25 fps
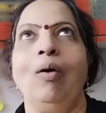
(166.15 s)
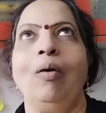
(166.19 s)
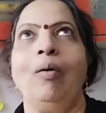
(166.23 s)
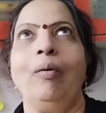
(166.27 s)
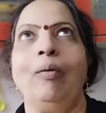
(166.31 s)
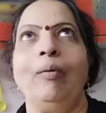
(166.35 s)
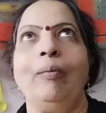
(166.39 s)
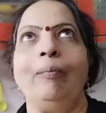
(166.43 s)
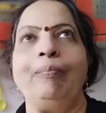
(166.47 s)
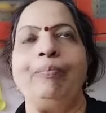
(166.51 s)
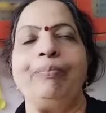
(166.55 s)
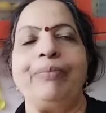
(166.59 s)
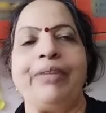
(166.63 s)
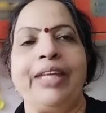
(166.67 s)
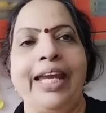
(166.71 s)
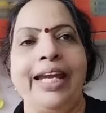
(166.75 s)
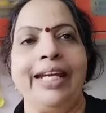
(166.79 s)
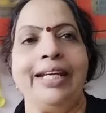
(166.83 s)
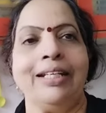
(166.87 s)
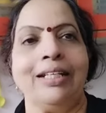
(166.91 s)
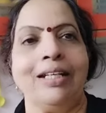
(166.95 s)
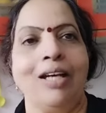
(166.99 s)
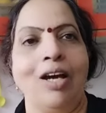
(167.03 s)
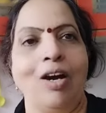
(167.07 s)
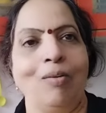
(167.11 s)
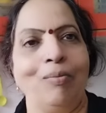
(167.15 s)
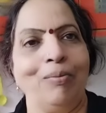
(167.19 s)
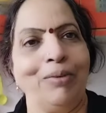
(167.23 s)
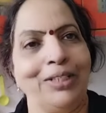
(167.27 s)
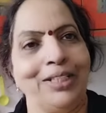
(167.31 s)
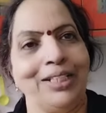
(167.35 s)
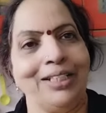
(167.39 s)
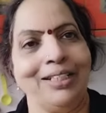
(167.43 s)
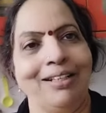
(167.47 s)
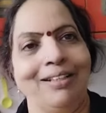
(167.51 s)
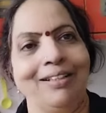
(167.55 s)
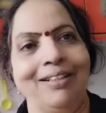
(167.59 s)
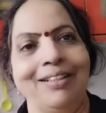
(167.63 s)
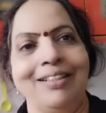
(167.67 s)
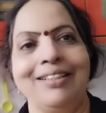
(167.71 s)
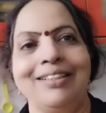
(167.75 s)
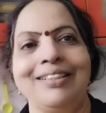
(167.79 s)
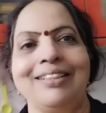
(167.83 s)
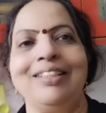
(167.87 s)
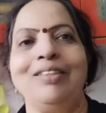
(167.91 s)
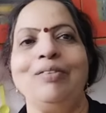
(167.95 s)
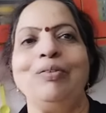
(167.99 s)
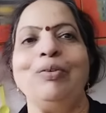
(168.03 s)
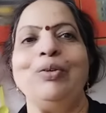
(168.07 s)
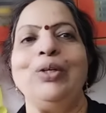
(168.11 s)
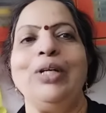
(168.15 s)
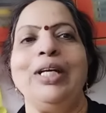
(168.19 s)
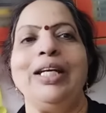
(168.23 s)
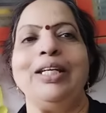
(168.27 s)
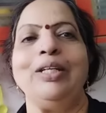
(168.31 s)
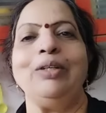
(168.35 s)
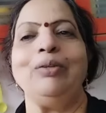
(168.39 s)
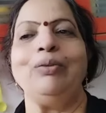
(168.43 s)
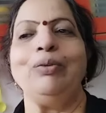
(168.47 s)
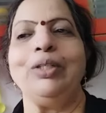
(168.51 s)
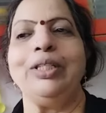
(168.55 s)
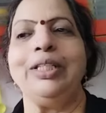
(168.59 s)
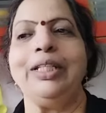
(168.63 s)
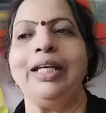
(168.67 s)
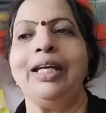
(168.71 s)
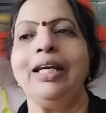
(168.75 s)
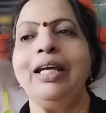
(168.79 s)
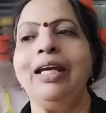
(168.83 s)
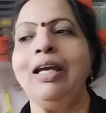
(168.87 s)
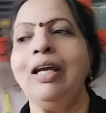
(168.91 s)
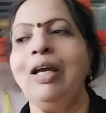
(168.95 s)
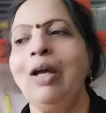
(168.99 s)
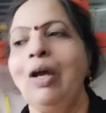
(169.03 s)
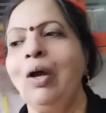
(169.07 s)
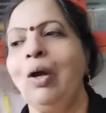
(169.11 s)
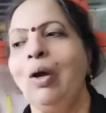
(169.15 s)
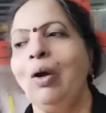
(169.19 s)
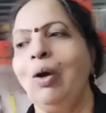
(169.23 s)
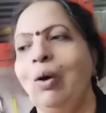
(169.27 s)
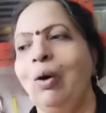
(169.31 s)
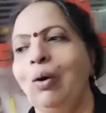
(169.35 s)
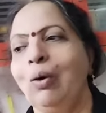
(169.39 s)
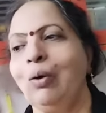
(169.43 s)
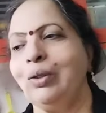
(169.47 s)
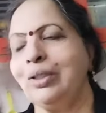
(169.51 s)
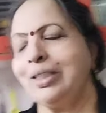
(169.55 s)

कैट का ऑपरेशन है इसलिए वो गई हुई है और